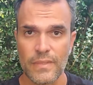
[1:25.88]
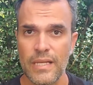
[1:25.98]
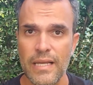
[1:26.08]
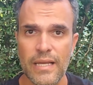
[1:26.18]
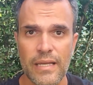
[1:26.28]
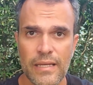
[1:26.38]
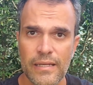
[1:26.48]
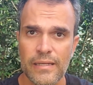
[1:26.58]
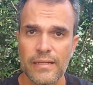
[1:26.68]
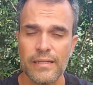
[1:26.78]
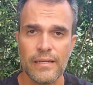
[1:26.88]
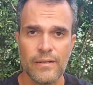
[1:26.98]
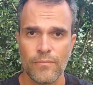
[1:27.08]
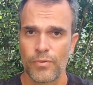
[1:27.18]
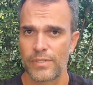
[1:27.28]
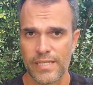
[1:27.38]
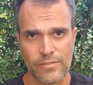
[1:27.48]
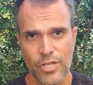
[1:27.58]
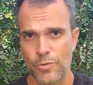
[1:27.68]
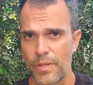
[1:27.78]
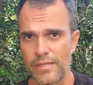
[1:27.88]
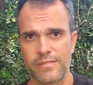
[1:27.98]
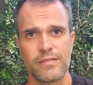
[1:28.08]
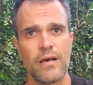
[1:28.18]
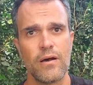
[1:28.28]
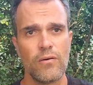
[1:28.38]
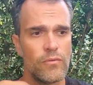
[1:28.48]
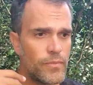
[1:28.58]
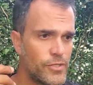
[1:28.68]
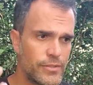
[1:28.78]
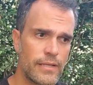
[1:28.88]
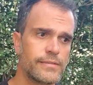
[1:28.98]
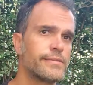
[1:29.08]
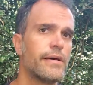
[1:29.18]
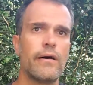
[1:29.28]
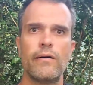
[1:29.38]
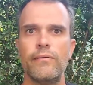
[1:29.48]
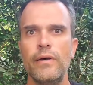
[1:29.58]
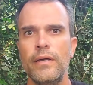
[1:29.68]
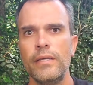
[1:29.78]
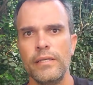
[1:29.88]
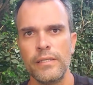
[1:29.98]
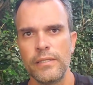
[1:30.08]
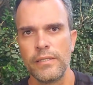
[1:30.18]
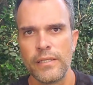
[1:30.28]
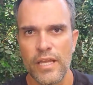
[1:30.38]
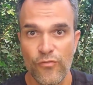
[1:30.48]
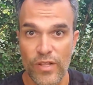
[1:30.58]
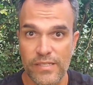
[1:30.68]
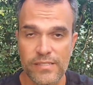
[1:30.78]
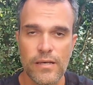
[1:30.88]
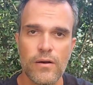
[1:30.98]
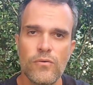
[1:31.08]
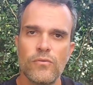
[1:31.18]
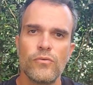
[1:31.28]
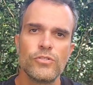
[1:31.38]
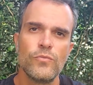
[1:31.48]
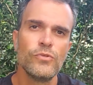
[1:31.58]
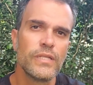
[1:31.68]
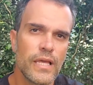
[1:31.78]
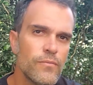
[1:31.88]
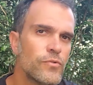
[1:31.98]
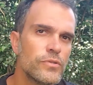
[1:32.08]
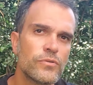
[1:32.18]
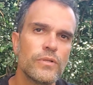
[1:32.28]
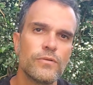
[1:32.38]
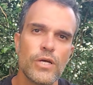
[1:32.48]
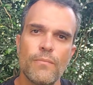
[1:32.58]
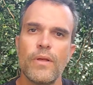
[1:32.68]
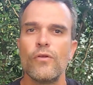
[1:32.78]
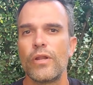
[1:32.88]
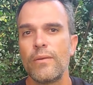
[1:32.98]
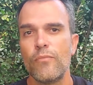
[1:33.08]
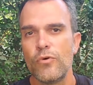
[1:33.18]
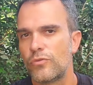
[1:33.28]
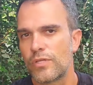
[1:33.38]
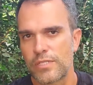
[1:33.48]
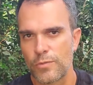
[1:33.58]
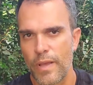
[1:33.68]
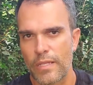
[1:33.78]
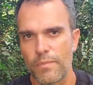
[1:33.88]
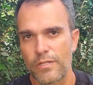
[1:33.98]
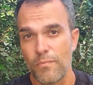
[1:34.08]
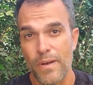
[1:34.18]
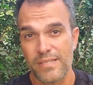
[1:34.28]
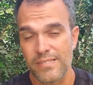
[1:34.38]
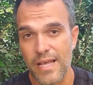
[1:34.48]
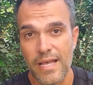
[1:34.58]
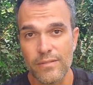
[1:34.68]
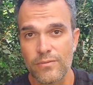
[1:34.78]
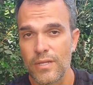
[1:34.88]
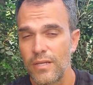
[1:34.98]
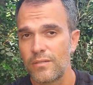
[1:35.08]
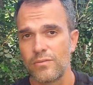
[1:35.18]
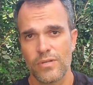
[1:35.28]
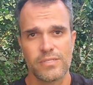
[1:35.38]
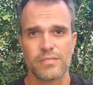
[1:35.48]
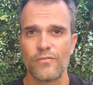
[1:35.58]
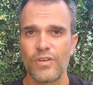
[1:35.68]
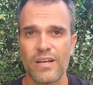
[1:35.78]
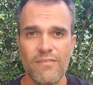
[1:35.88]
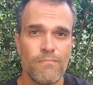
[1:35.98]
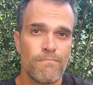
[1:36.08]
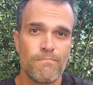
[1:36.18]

é, processo de respiração, meditação e, e, e, reflexão, hoje eu mudei muito, né? já melhorei muito esse aspecto. Mas no passado, nossa, eu ficava